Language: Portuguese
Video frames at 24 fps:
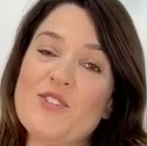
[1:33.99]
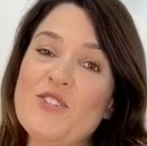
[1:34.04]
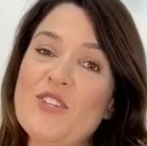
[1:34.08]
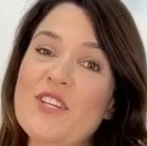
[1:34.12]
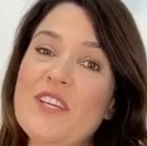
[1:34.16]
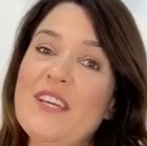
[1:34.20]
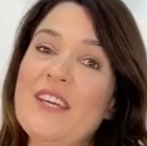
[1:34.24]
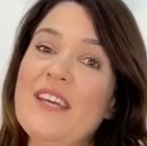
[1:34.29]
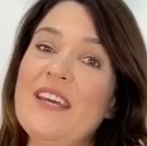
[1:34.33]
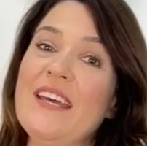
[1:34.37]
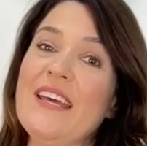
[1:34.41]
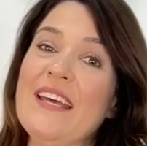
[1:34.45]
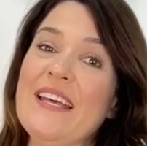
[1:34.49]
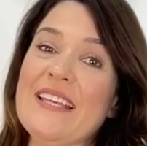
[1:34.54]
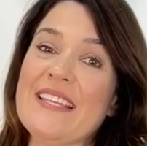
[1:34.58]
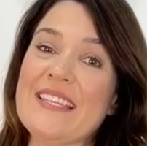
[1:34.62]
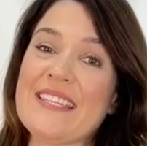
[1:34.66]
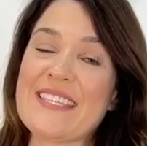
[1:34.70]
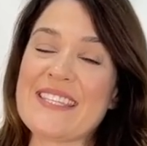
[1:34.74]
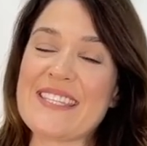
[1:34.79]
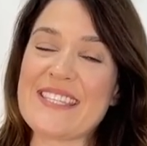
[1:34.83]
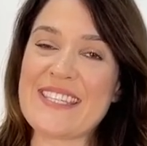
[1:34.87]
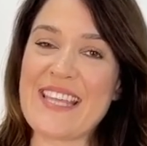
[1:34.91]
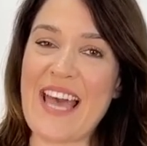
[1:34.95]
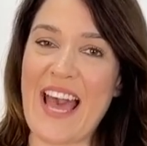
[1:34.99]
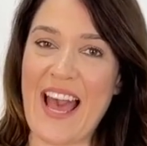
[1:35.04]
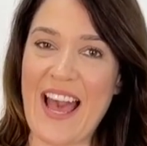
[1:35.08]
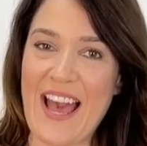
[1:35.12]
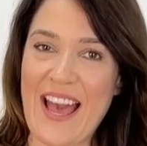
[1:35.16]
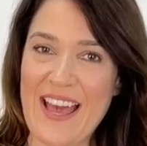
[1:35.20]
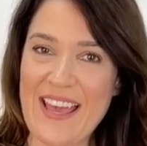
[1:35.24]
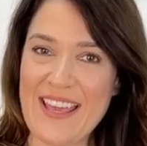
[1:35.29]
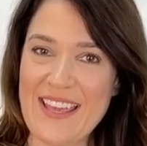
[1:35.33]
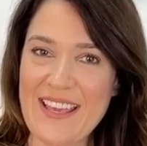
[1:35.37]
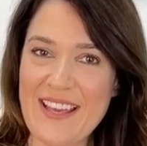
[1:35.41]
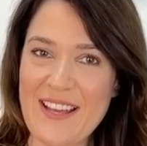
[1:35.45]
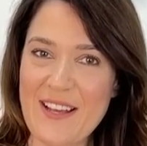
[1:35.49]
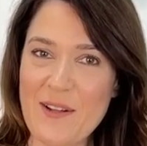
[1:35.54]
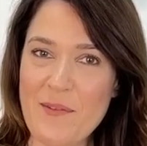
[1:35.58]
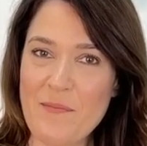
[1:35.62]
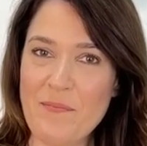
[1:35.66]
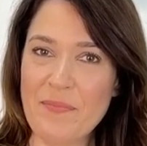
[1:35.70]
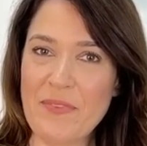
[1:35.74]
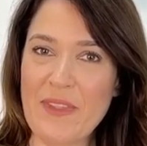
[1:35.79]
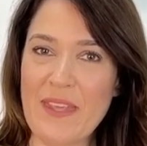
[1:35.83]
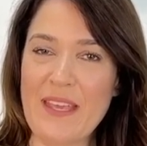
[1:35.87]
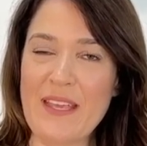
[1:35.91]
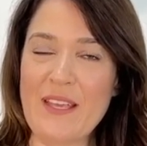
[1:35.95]
de saia.
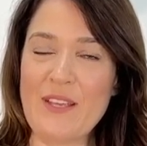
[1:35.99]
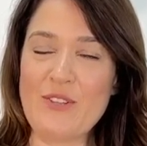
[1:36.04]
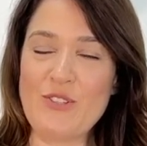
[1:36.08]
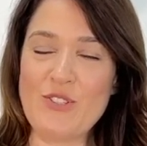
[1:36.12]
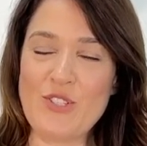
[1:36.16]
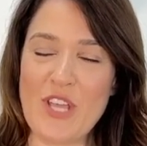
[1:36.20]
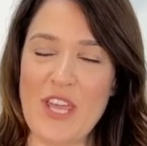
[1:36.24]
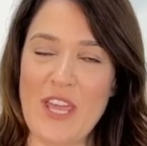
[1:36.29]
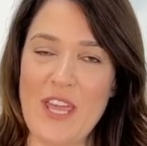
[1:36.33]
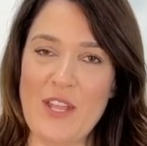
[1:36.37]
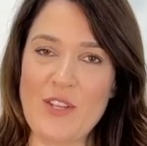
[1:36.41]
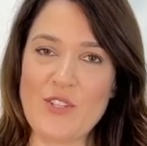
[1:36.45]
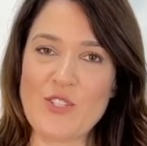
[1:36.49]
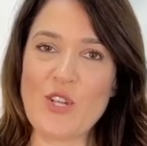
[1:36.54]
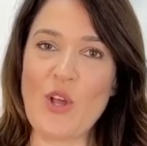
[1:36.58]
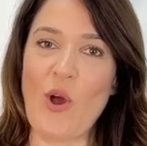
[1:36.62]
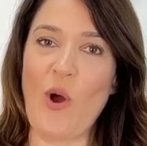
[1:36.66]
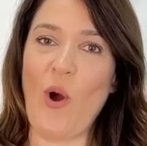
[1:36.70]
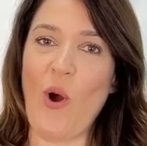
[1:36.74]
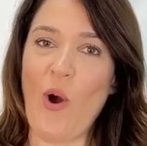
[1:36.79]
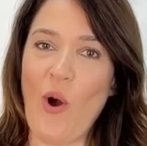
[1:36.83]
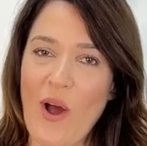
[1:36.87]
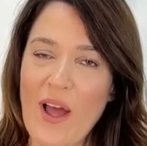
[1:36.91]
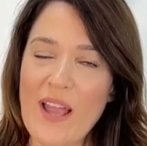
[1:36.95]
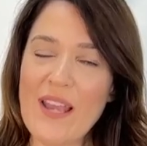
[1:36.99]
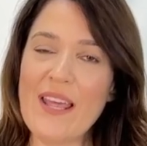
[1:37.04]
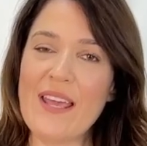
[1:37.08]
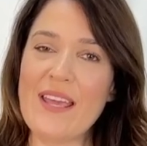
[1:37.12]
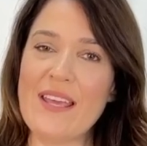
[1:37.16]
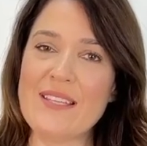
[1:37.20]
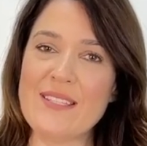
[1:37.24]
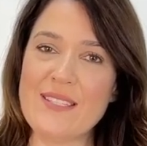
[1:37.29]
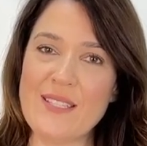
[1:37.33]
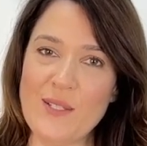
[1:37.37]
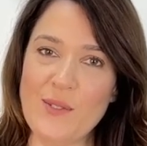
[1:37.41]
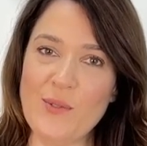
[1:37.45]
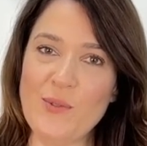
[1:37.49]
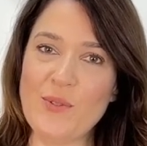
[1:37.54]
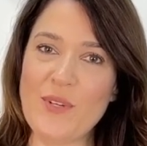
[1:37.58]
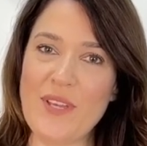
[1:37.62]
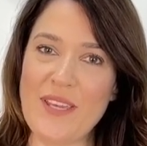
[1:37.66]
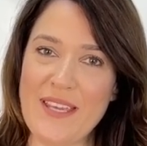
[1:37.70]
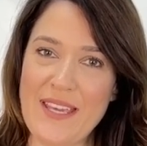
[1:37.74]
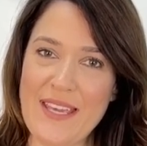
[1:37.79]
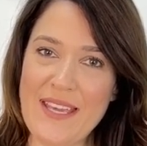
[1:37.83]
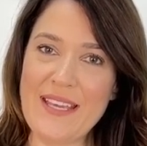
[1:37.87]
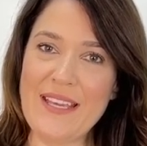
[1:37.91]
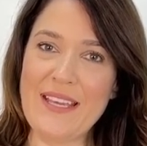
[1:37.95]
Gente, olha esse look
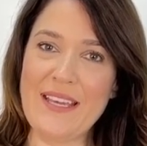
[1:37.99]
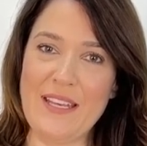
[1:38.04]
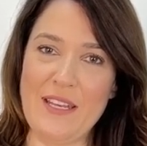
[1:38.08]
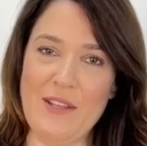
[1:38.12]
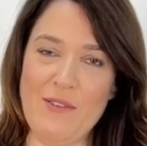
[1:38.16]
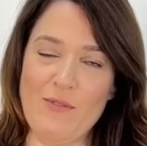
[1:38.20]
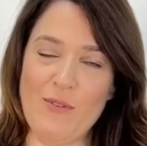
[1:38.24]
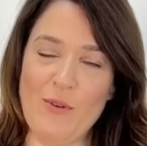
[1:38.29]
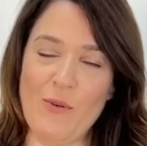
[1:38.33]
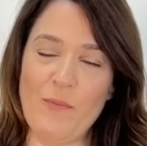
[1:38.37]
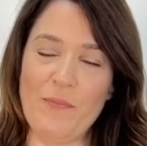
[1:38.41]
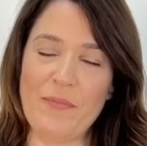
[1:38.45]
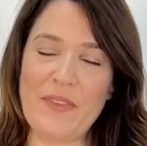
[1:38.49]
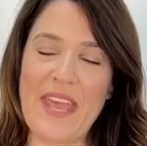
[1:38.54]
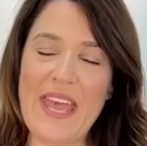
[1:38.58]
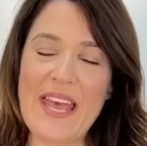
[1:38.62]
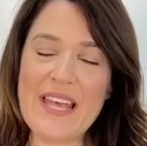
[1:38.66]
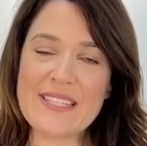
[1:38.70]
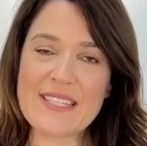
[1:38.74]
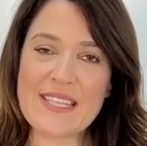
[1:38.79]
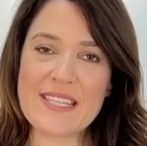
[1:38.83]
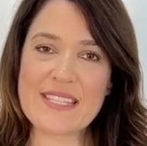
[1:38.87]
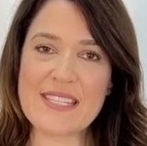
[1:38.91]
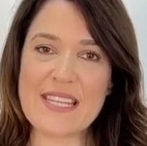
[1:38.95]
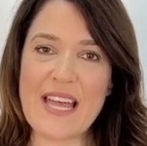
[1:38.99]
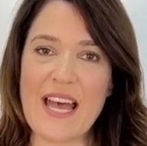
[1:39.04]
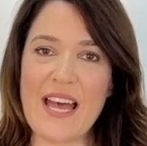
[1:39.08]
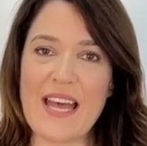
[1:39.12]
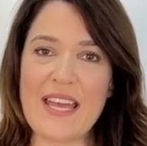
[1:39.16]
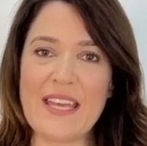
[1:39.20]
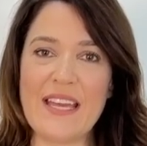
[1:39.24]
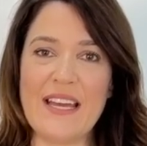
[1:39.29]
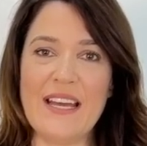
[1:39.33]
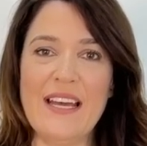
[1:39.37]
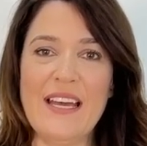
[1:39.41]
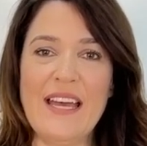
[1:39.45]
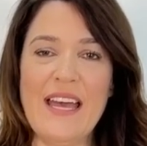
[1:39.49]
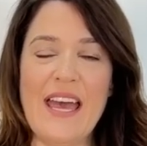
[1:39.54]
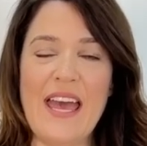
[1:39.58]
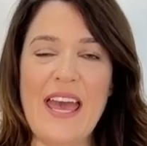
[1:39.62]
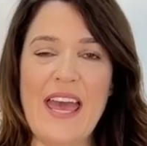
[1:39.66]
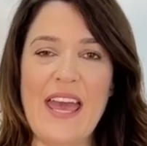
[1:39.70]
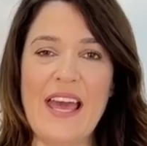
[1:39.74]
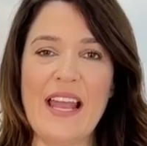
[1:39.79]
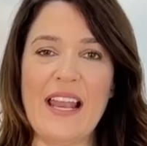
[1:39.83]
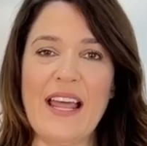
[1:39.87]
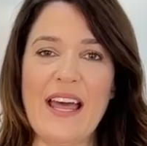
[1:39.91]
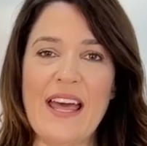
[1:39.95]
que incrível. Essa saia,
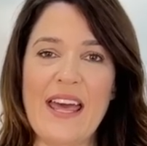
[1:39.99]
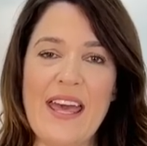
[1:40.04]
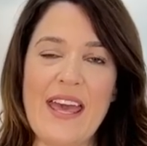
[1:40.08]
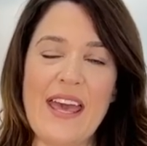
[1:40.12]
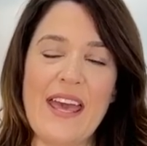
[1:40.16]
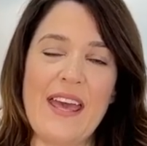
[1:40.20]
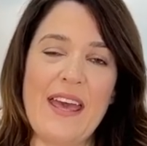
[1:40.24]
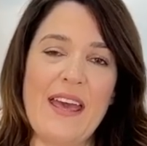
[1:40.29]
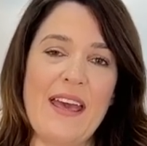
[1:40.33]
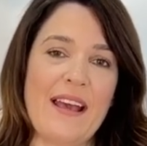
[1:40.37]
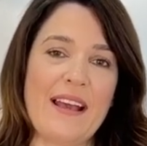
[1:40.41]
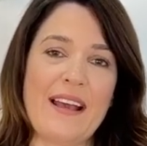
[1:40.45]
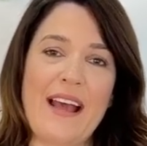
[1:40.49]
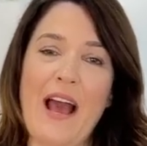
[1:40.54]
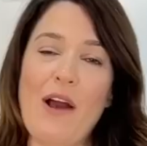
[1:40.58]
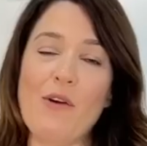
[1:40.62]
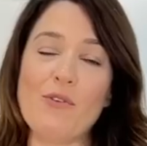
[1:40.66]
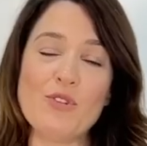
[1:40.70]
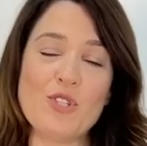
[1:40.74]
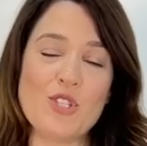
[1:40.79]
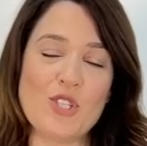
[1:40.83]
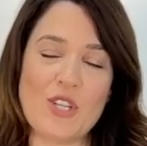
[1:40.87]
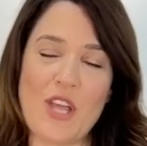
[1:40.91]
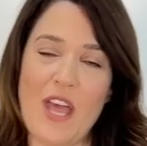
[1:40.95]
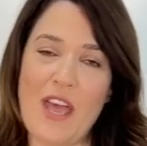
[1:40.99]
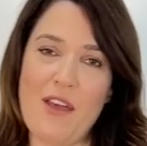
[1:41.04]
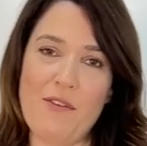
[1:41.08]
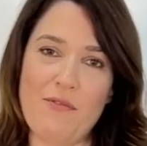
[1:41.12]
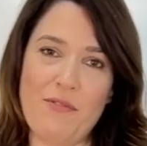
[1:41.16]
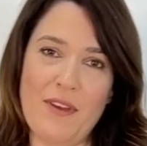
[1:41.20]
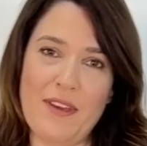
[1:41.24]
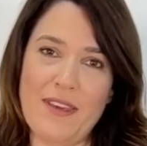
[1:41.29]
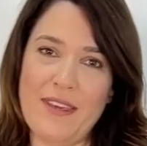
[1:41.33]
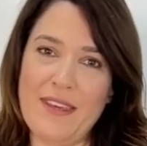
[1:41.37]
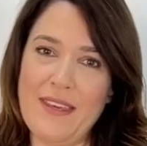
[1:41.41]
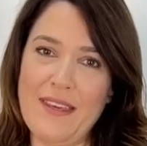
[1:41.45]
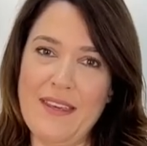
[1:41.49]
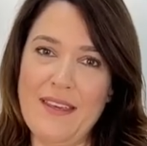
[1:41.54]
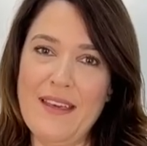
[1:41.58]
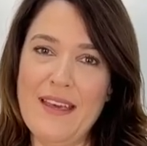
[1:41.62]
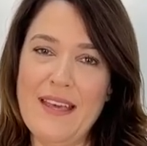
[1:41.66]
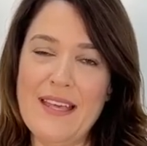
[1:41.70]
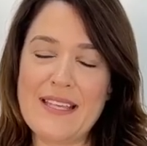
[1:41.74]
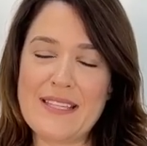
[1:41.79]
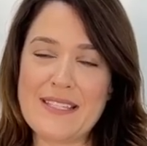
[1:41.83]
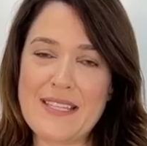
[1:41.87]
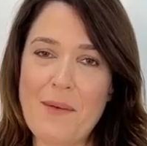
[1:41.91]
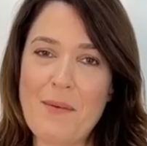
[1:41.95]
ela é carro-chefe aqui
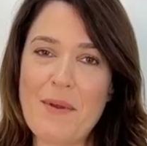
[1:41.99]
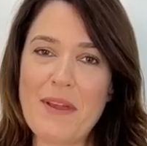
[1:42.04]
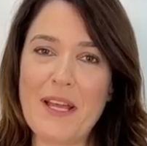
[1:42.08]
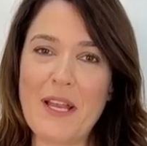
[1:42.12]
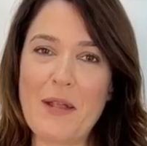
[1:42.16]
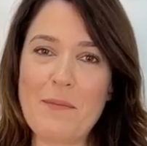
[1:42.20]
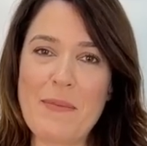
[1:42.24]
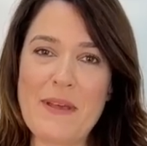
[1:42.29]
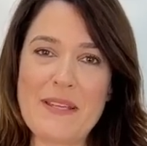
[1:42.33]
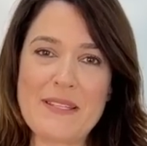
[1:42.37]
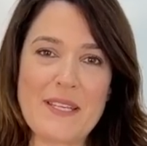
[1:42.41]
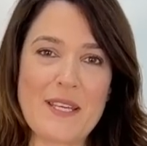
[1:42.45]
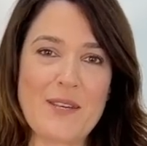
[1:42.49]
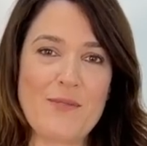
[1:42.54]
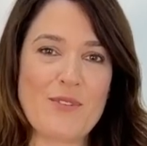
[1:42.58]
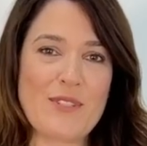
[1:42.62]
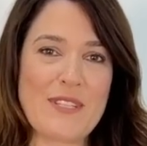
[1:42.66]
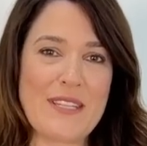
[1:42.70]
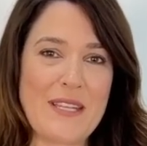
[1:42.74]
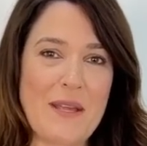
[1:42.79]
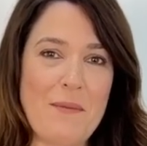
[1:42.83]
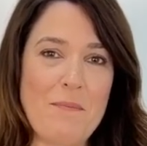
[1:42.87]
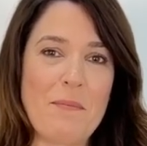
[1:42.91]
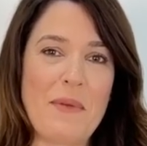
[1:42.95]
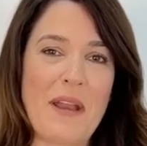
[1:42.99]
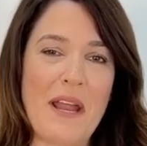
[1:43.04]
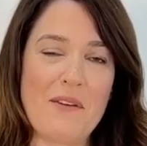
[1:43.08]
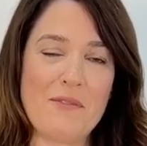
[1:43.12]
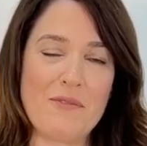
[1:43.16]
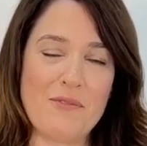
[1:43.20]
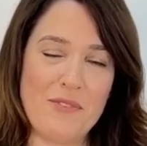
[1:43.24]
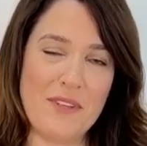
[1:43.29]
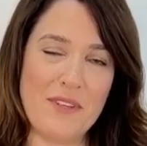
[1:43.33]
Sabe aquela peça que você tem para